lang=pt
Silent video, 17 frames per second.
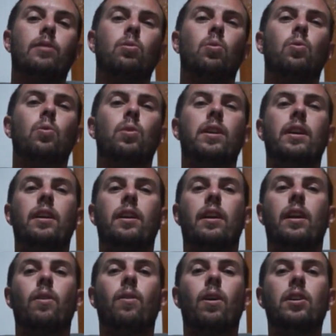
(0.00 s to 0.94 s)
a
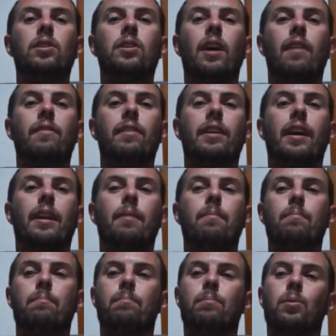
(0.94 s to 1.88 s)
sucuri eu achava que era
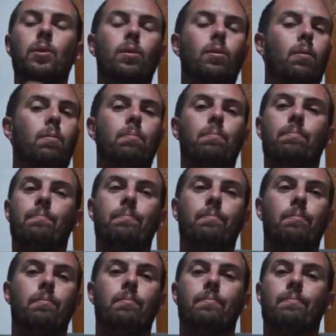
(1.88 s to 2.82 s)
muito
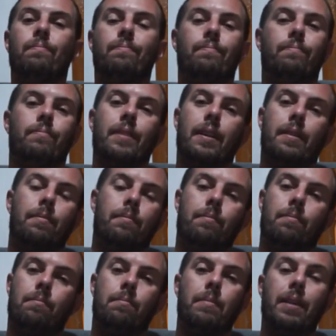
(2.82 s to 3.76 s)
né,
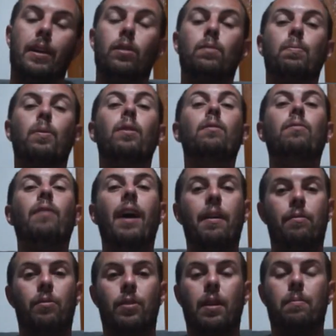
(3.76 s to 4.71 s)
menos
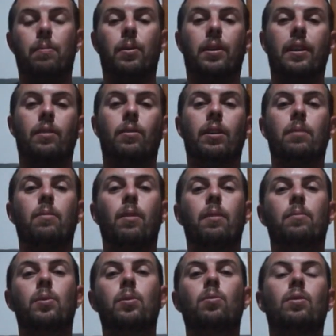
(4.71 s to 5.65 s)
provável, né? Porque o
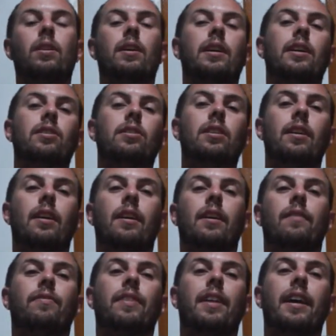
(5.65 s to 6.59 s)
animal é muito grande,
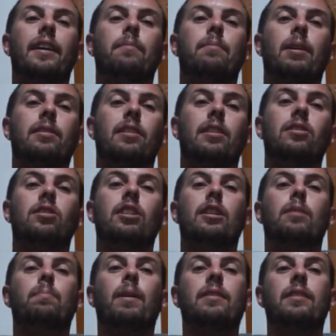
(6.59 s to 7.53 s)
né? E bastante
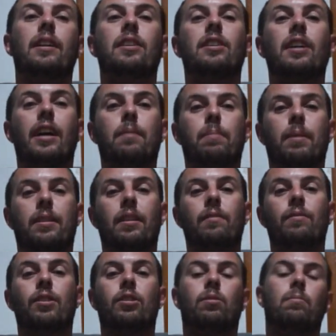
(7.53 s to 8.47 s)
gente passa ali já era para
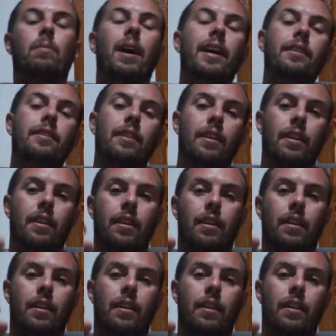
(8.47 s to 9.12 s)
ter visto. Mas